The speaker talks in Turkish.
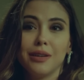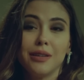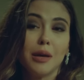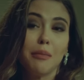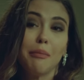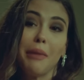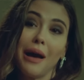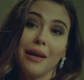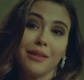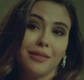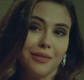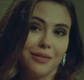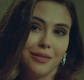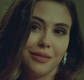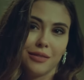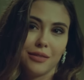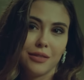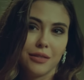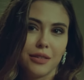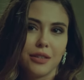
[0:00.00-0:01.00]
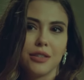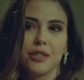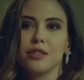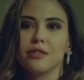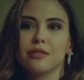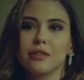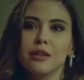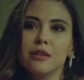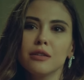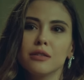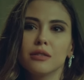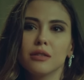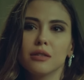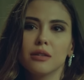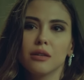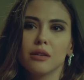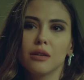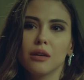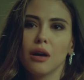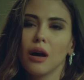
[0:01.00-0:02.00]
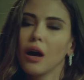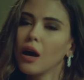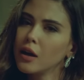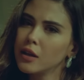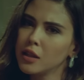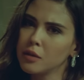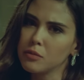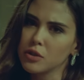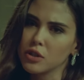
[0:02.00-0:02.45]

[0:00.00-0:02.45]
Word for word: yine ben işte ailem